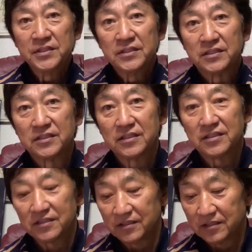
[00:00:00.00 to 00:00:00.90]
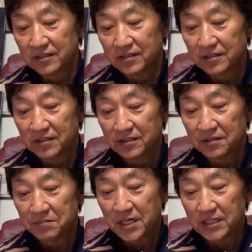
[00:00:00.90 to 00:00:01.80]
えー、
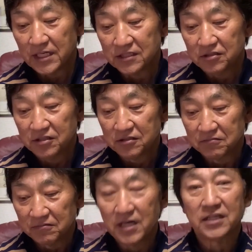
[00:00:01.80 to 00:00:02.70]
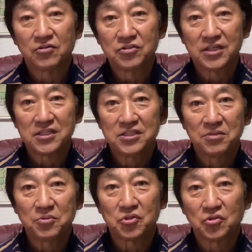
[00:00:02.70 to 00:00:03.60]
まあ野手陣はどちらにして
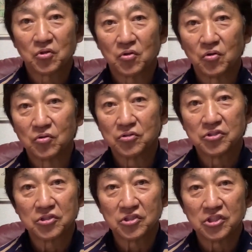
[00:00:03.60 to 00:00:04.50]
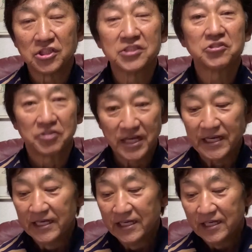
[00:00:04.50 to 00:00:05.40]
もちょっとこう薄いんですよね。
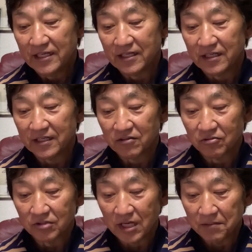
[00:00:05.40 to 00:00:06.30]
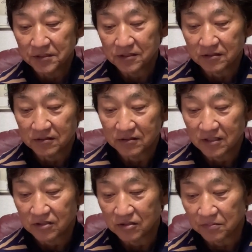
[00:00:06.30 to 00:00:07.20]
えー、この高松選
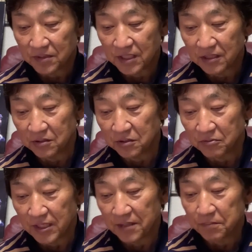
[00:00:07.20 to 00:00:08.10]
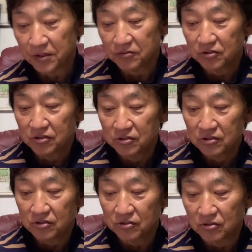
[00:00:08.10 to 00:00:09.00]
手の場合はやっぱり打つ
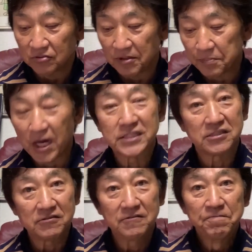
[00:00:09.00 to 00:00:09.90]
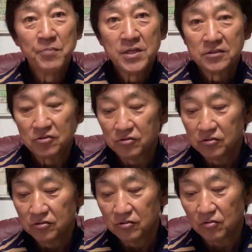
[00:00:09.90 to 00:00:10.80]
というよりはやっぱ走るそうい
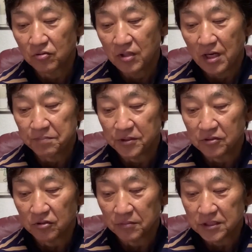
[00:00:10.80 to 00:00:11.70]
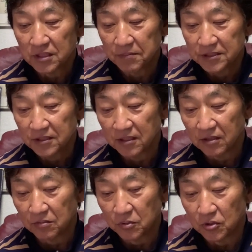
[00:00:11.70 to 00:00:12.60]
うところでアピールを今してますけれ
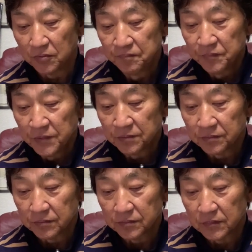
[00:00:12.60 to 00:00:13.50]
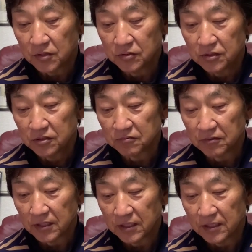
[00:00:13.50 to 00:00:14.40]
ども。うん今シーズン
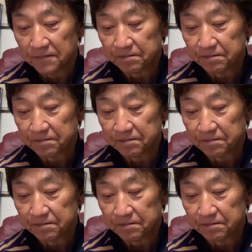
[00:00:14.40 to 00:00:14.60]
は